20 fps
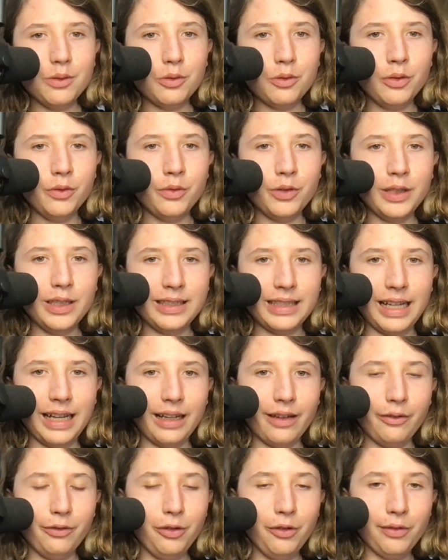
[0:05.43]
Grund würde ich
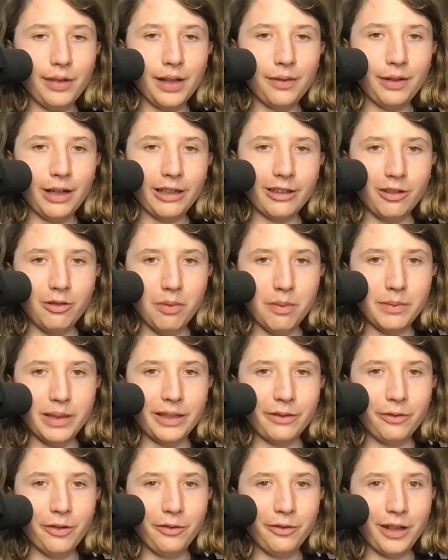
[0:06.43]
sagen, 50 Fakten über
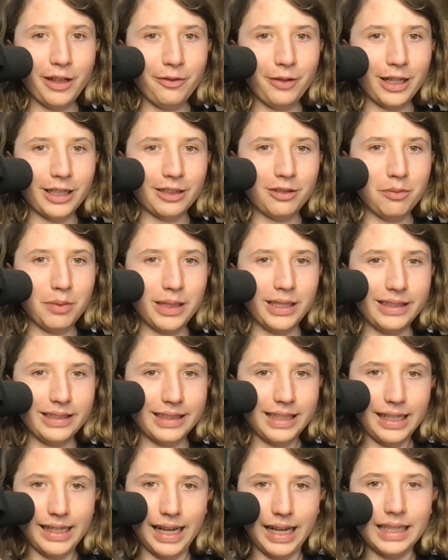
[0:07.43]
mich, 50 Fakten über
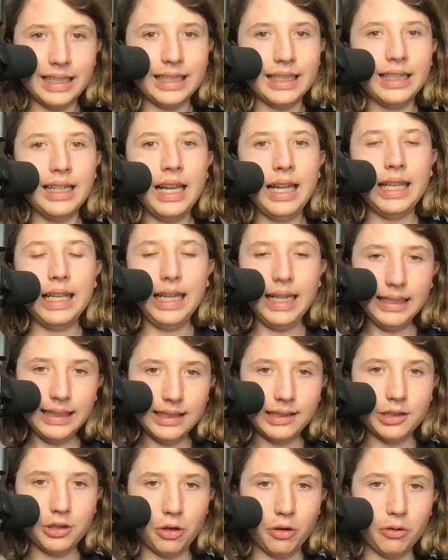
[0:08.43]
diesen Kanal hier.
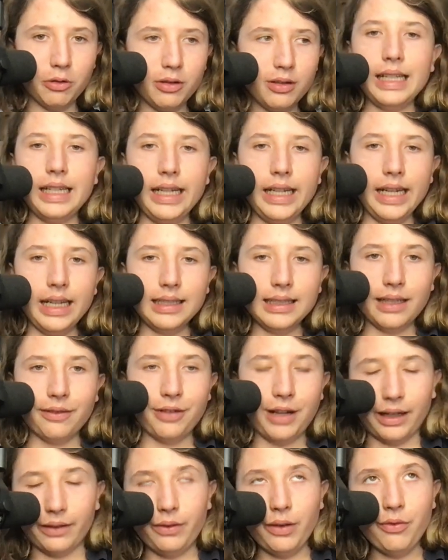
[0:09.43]
Let's go! Erster
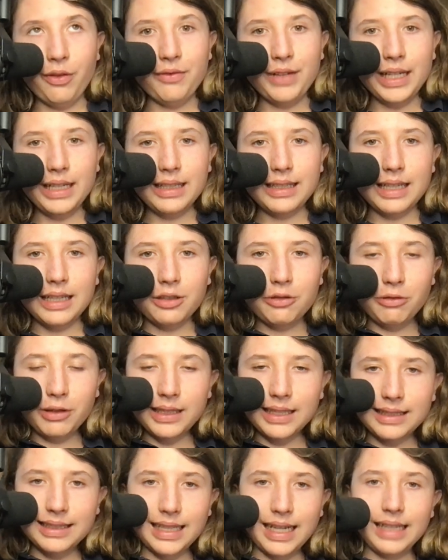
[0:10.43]
Fakt, wir verwenden seit
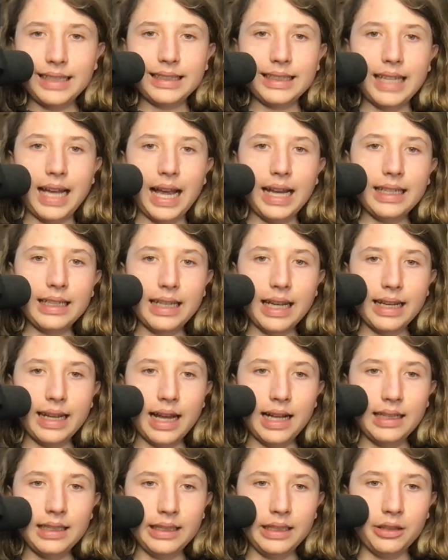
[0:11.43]
kurzer Zeit kein
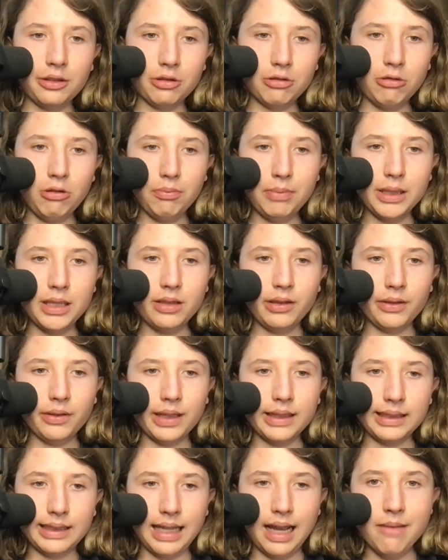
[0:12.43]
Kanal-Intro
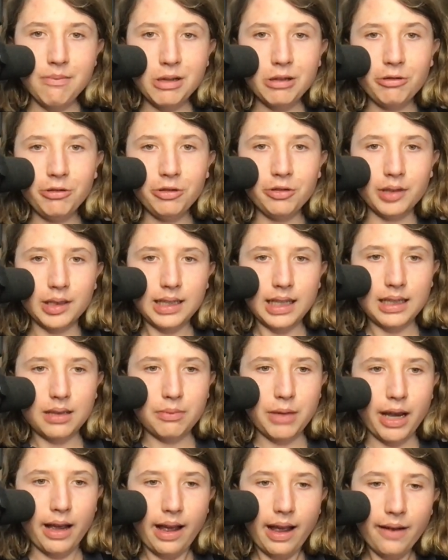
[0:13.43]
bzw. kein Begrüßungssatz
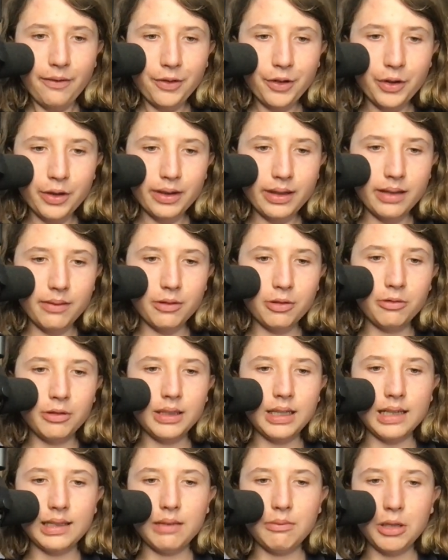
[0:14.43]
mehr. Einfach aus dem
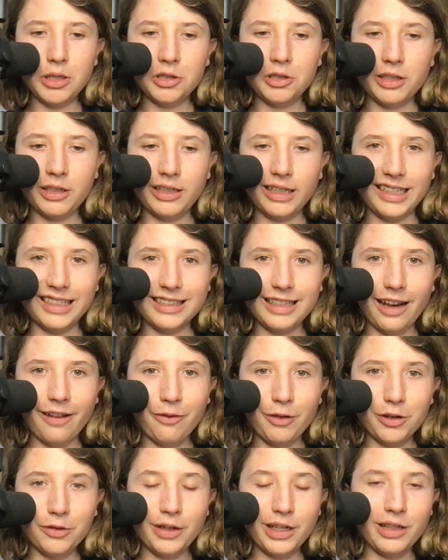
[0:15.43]
Grund, dass die Menschen nicht ihre Zeit
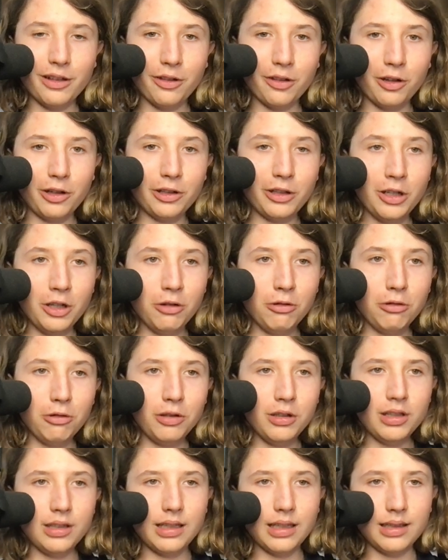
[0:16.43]
verschwenden sollen
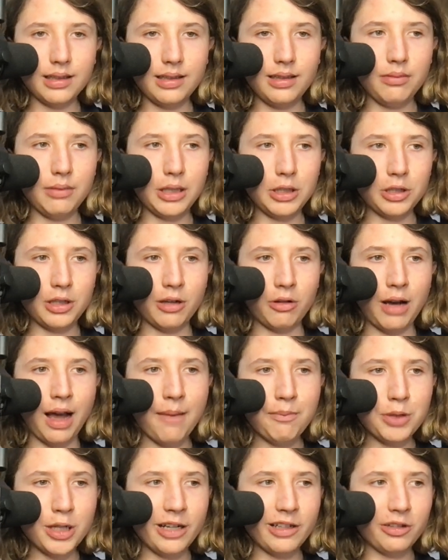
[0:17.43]
und dass die Menschen ja auch
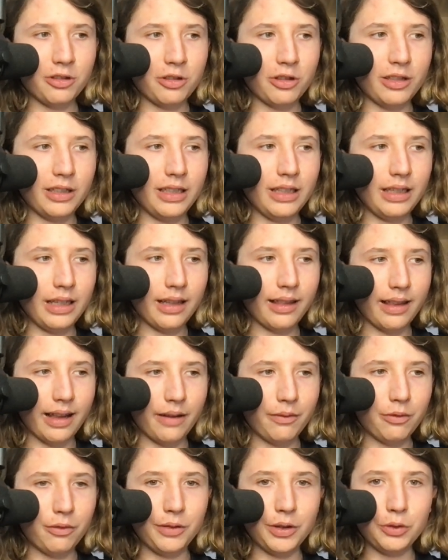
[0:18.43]
abschalten könnten in der
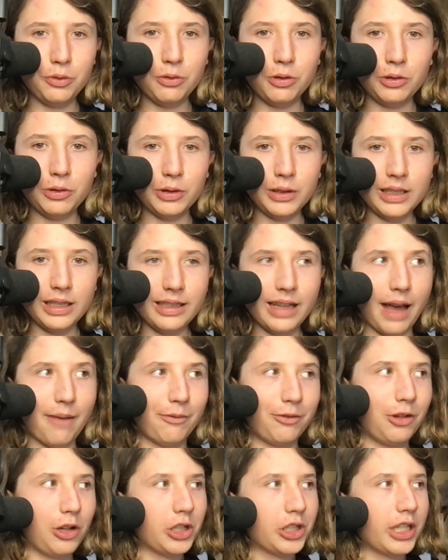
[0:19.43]
Zeit, wo wir nur unseren
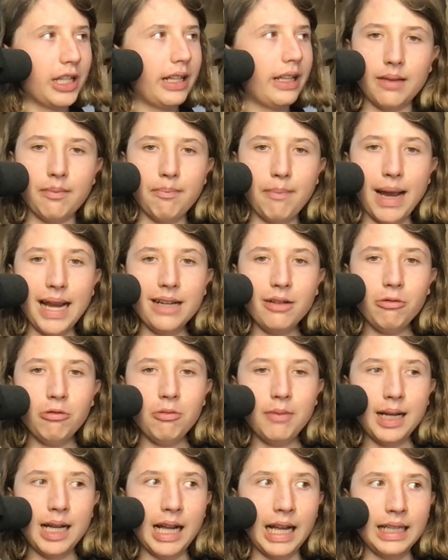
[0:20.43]
Namen vorstellen. Meine
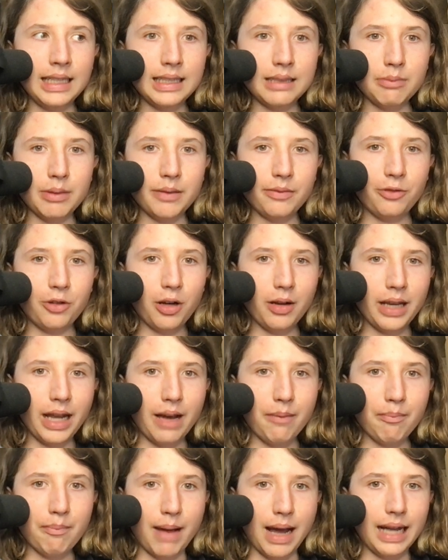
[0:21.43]
Oma heißt mit
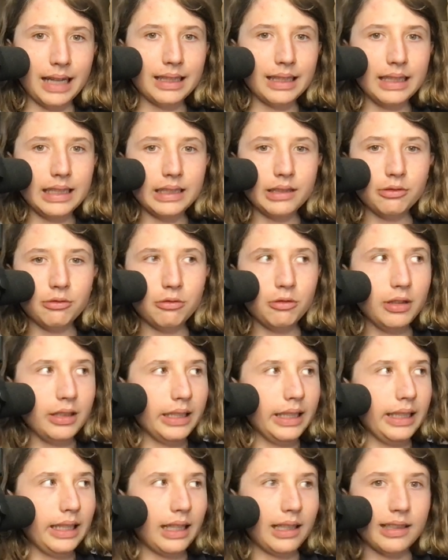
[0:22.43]
Vornamen Margret und
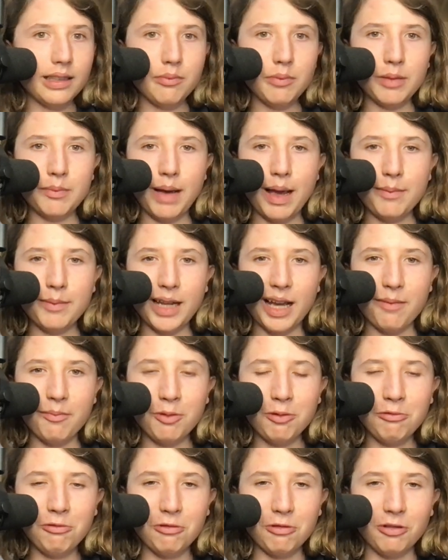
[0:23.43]
ich heiße mit meinem
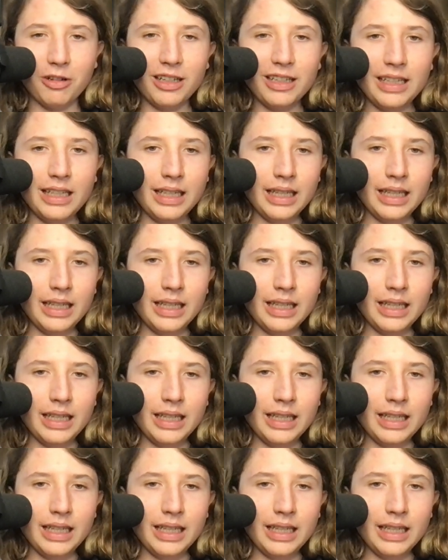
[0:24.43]
Namen Hugo.